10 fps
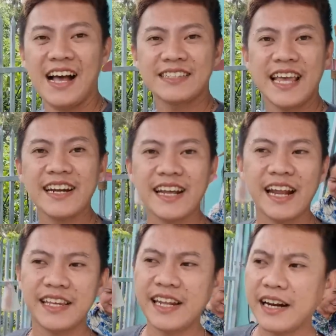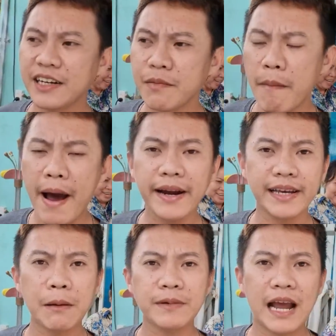à, sáng nay là gì đã đưa bà bá
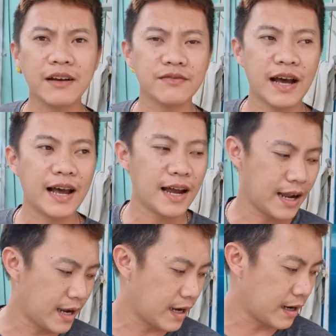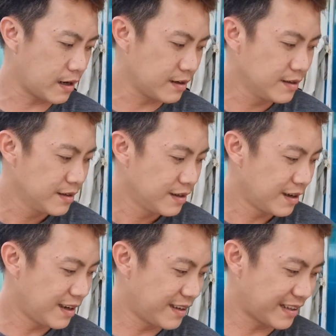đi khám răng và
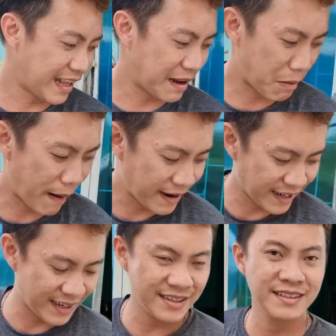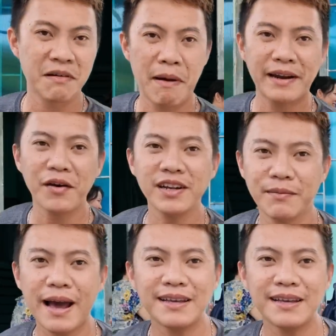đây là bà bá nè bà bá nói đi